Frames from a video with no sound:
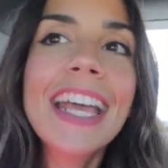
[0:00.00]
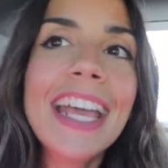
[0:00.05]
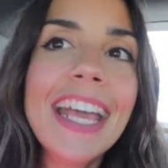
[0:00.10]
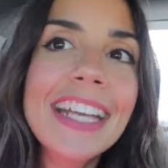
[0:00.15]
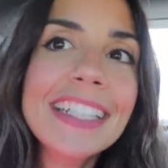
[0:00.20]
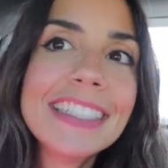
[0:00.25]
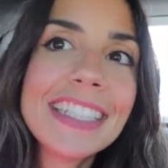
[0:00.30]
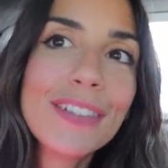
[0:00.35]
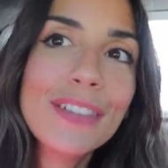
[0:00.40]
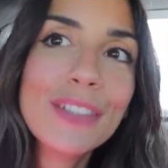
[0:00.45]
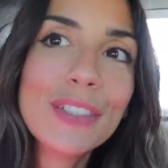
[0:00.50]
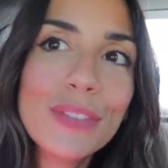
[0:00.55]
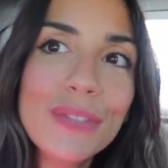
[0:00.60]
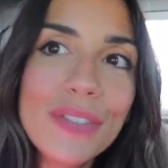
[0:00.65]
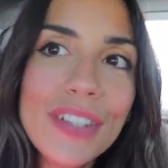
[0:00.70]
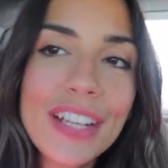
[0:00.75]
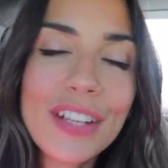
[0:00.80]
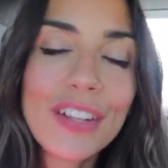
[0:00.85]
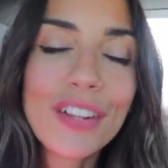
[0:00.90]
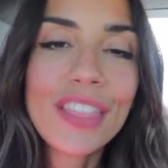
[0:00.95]
estamos
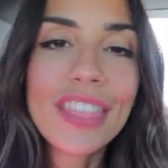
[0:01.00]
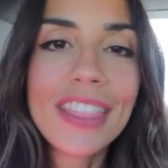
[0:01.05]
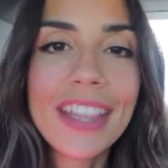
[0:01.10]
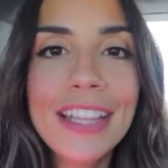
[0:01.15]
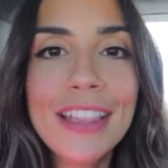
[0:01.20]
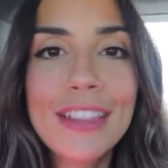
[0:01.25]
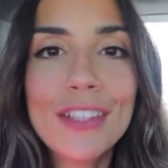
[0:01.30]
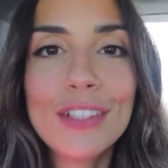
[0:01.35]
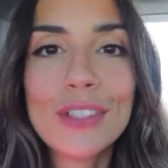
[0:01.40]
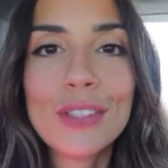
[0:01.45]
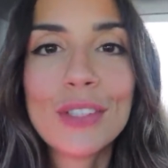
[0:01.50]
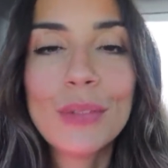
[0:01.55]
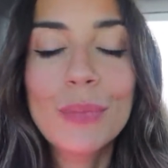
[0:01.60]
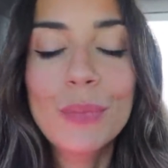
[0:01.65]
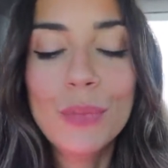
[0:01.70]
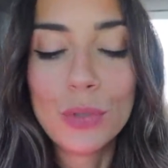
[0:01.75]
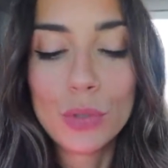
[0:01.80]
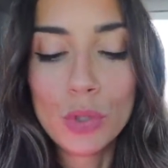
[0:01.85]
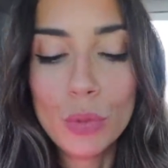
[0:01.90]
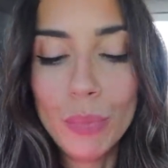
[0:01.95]
súper contentos,
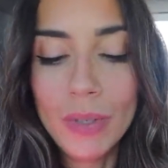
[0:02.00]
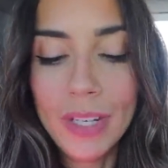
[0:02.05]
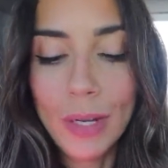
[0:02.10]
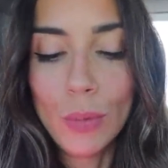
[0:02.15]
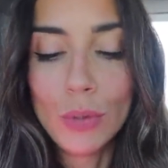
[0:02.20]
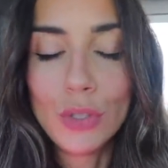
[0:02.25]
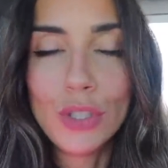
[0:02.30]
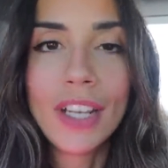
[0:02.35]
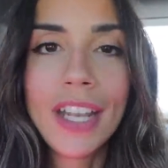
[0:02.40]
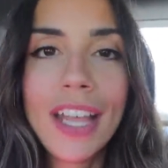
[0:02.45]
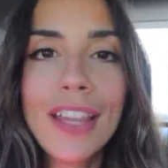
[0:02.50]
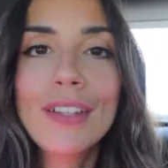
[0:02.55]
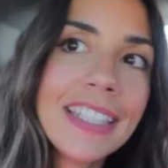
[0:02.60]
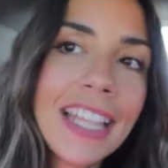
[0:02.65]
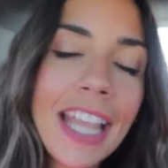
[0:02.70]
súper ilusionados.